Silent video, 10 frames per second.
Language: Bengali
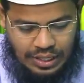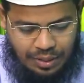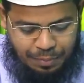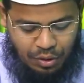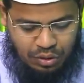
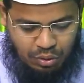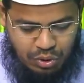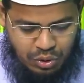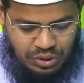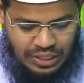এরপর
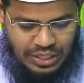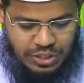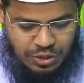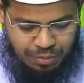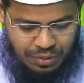দুইশো তেইশ
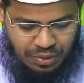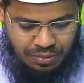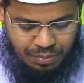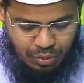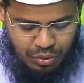নম্বর
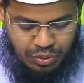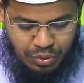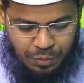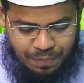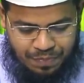প্রশ্ন
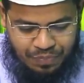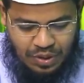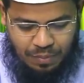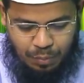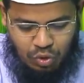
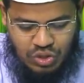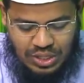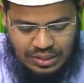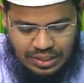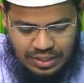
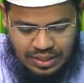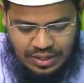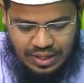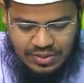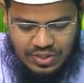বরিশাল থেকে
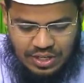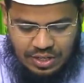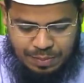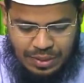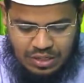
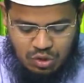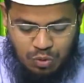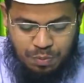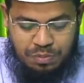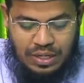লিখেছিলেন
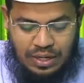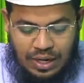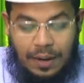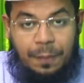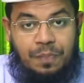মাসুম বিল্লাহ